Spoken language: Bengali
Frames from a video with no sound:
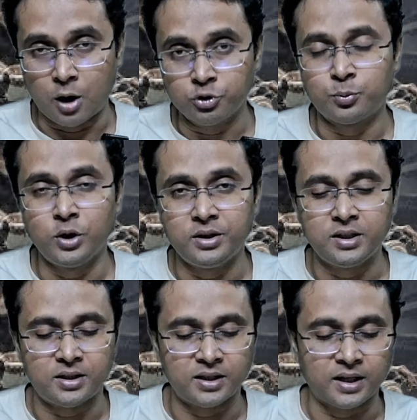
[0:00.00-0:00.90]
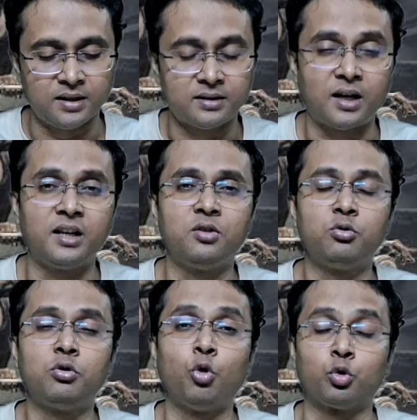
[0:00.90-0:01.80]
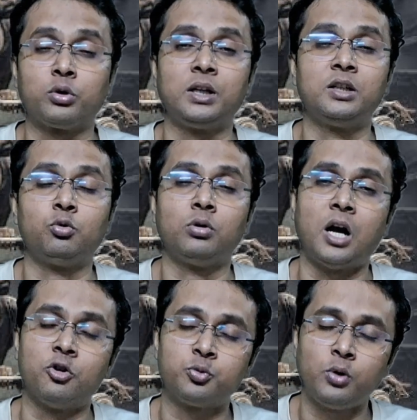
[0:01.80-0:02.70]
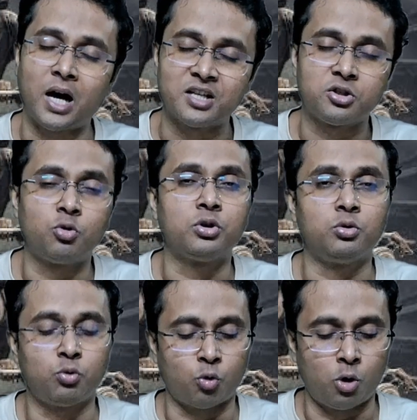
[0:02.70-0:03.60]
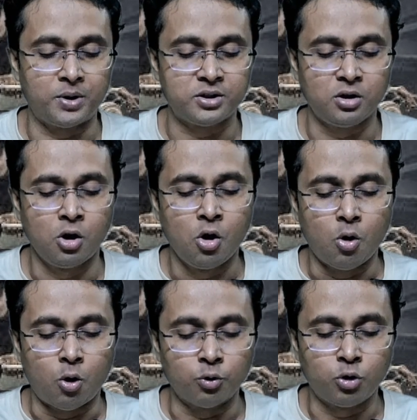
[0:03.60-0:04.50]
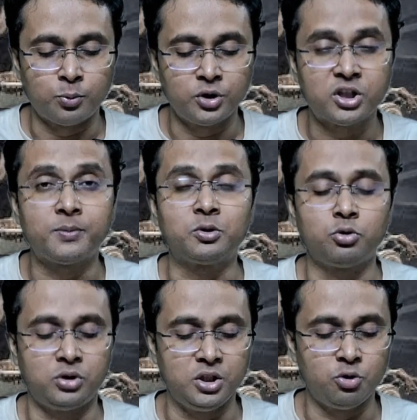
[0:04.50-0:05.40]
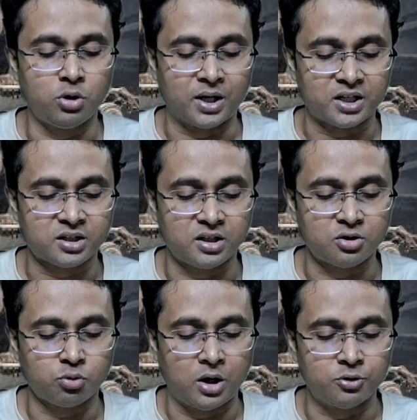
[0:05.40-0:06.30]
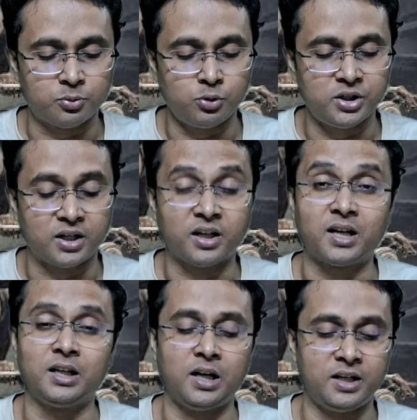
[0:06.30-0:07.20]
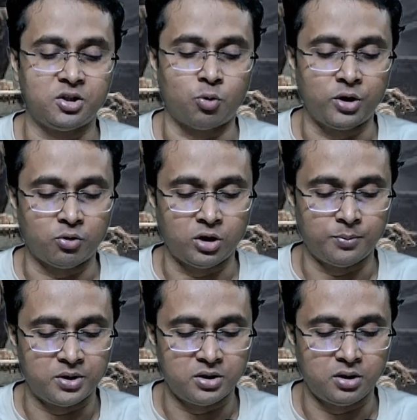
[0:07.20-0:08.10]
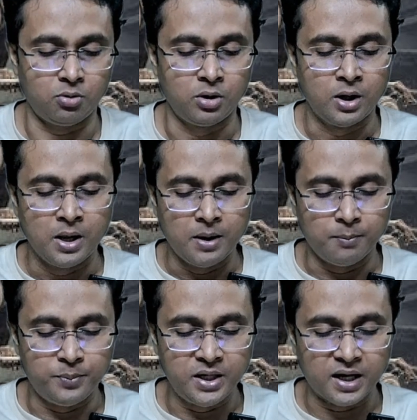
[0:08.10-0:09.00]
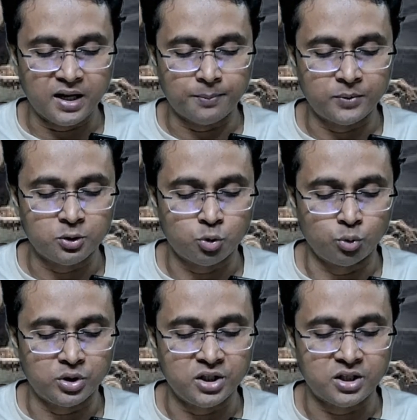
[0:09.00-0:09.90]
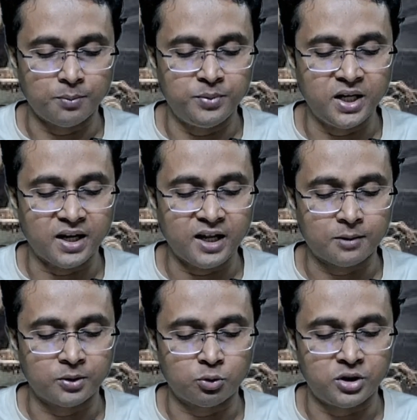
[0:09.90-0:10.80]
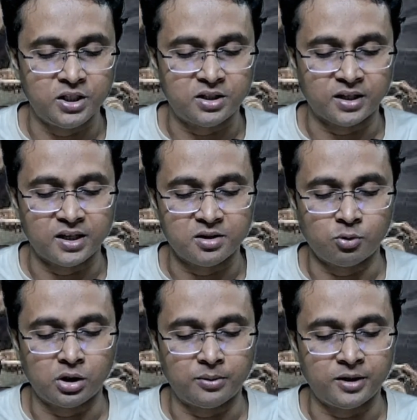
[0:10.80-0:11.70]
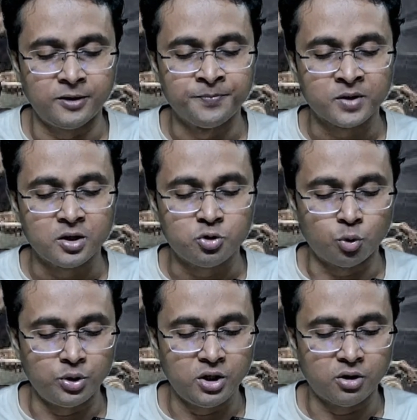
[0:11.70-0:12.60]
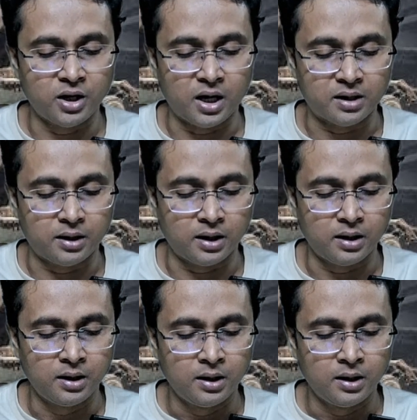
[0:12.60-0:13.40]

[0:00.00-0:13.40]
হাউসফুলের দিক থেকে দেখেন তাহলে কিন্তু গতকালকে তুলনায় হাউসফুল আজকেও কিন্তু কম আছে অন্ধ্রপ্রদেশে মাত্র তিনশো আঠাশ শো হাউসফুল যেখানে কালকে এর চেয়ে অনেক অনেক বেশি ছিল বিহারে আপনার চৌত্রিশটা বিহারে একমাত্র ঠিকঠাকই আছে বলতে পারে চণ্ডীগড়ে আটটা